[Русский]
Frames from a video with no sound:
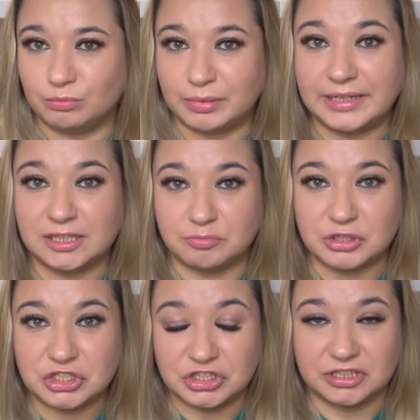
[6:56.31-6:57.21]
По этой
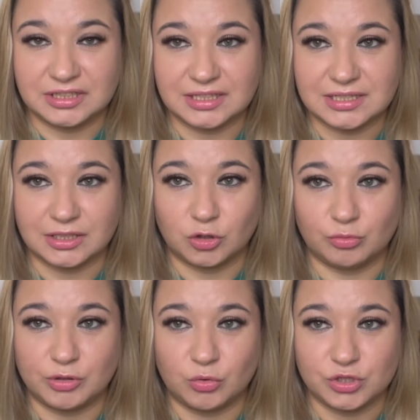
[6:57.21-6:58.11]
причине как раз-таки
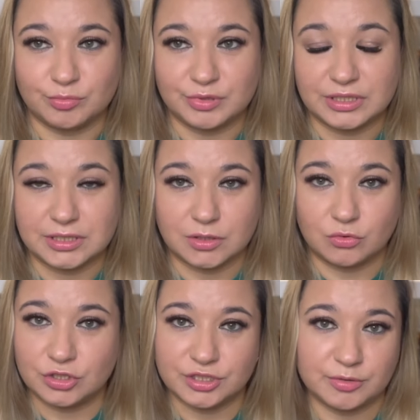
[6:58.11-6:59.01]
он у меня очень быстро
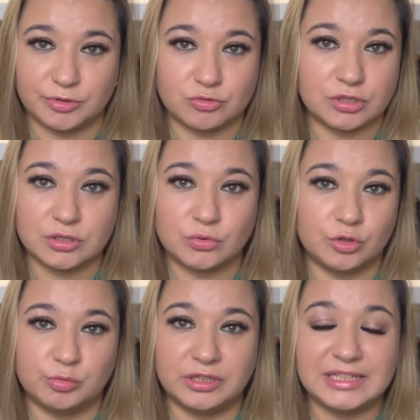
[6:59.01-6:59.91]
закончился, потому что
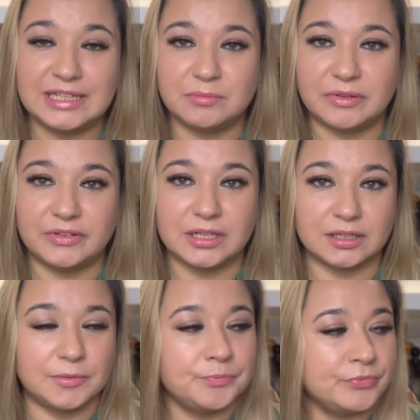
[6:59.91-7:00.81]
расход был
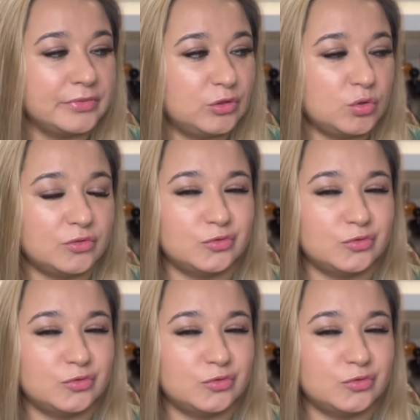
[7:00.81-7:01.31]
неимоверный. Но